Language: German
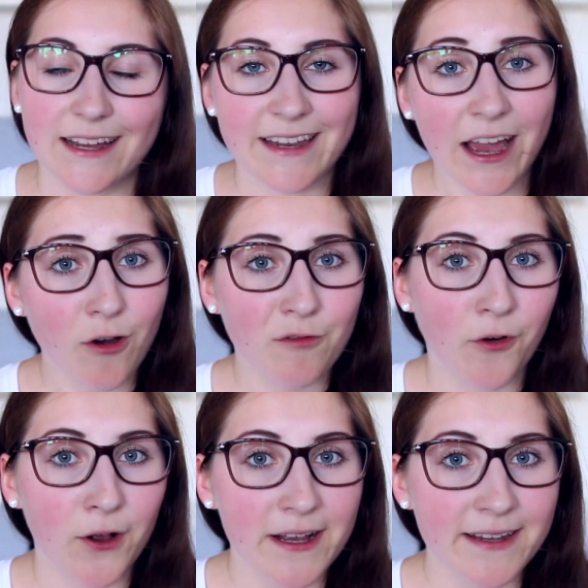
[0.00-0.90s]
Darauf
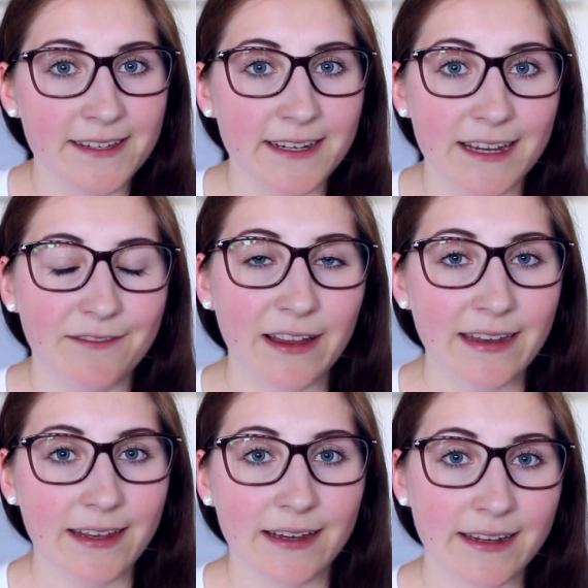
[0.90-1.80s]
folgt,
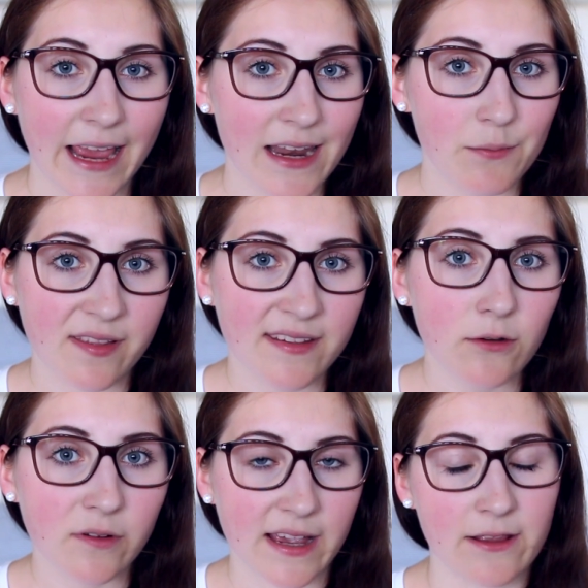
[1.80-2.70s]
wenn ihr in keiner
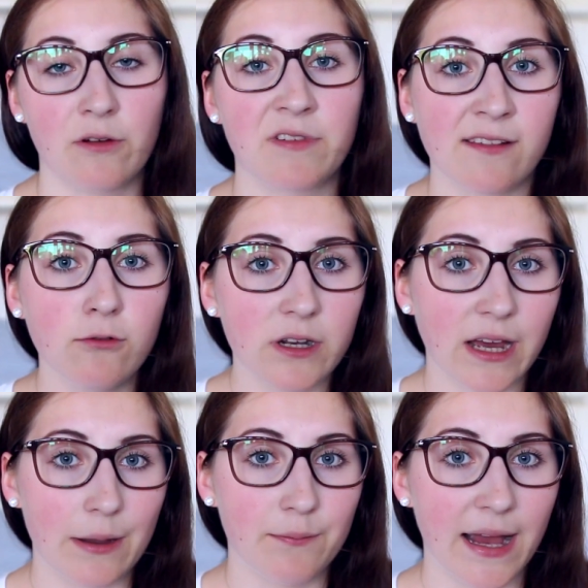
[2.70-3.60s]
Beziehung seid und auf der Suche
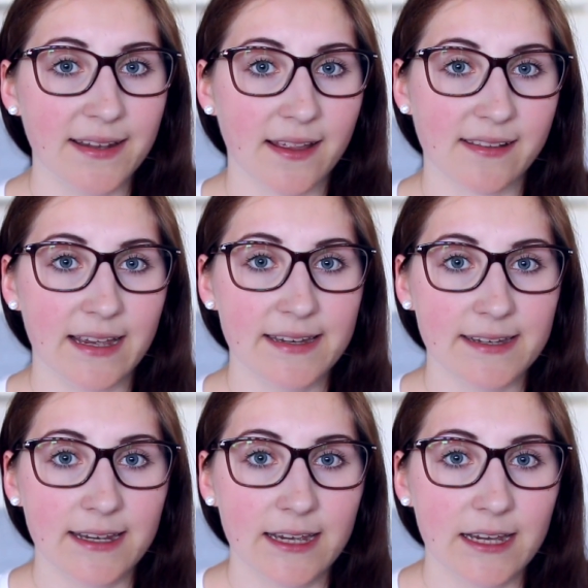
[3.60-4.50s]
nach einem Partner seid,
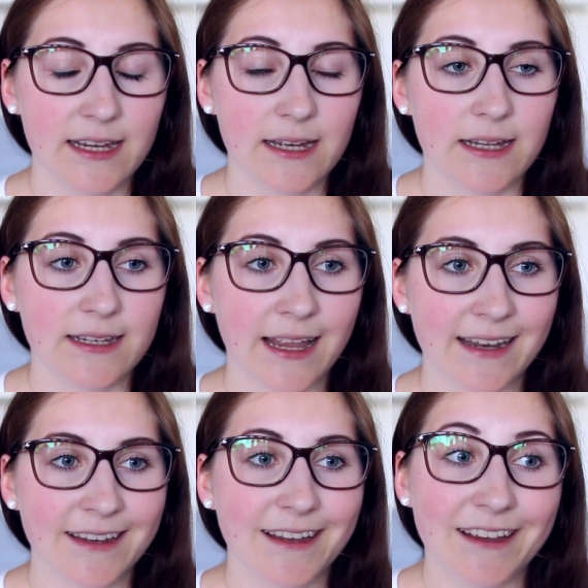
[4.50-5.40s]

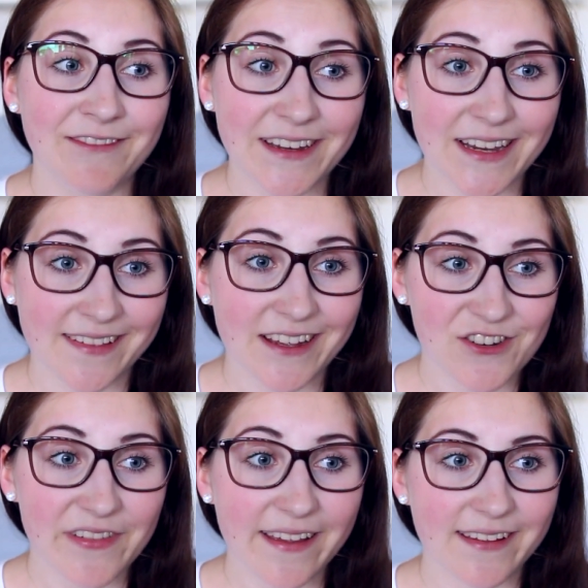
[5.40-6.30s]
dann wird das sehr
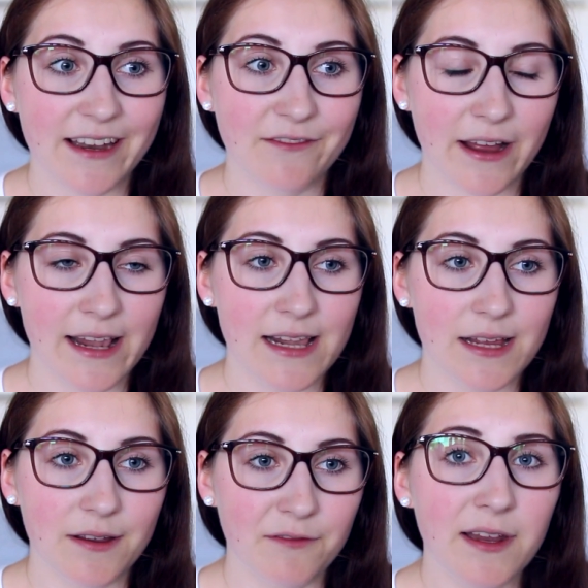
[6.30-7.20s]
schwer sein, weil
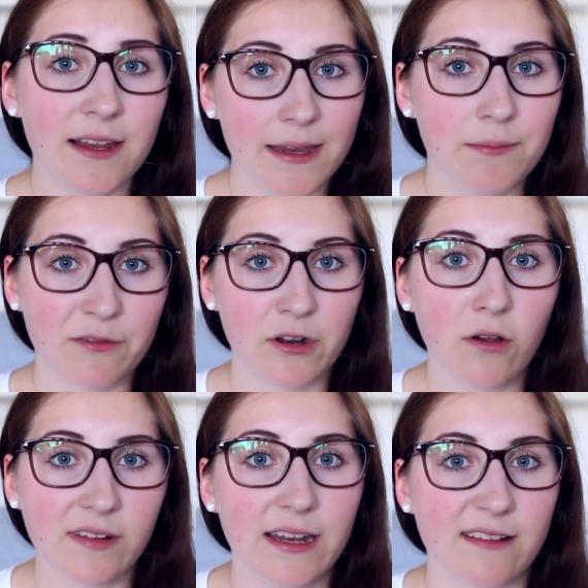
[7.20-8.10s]
viele eben davon
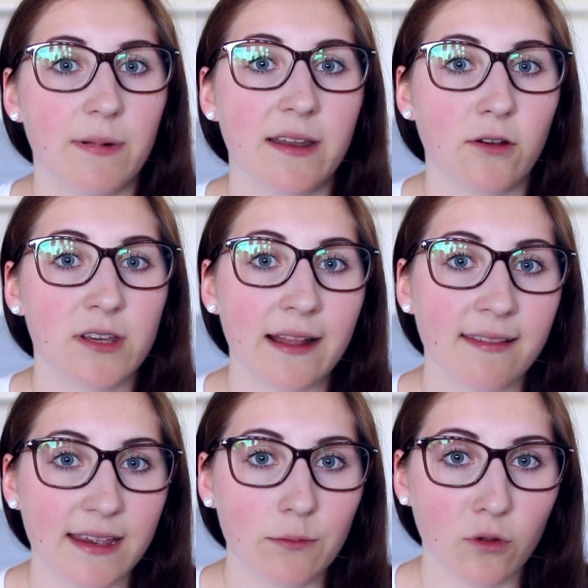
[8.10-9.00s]
ausgehen, dass man es euch
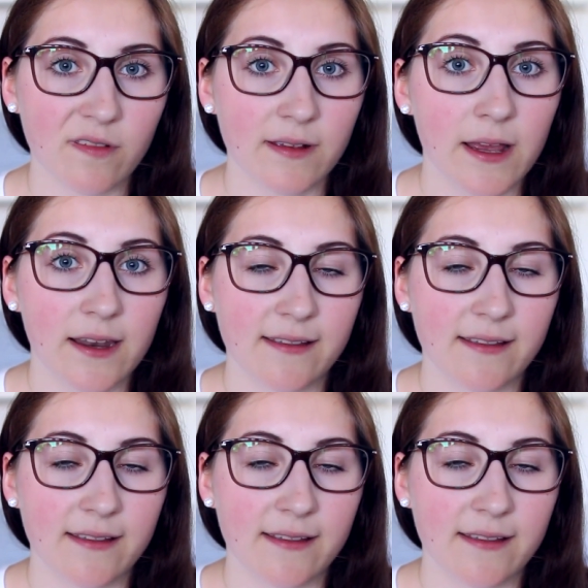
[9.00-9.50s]
ansehen muss.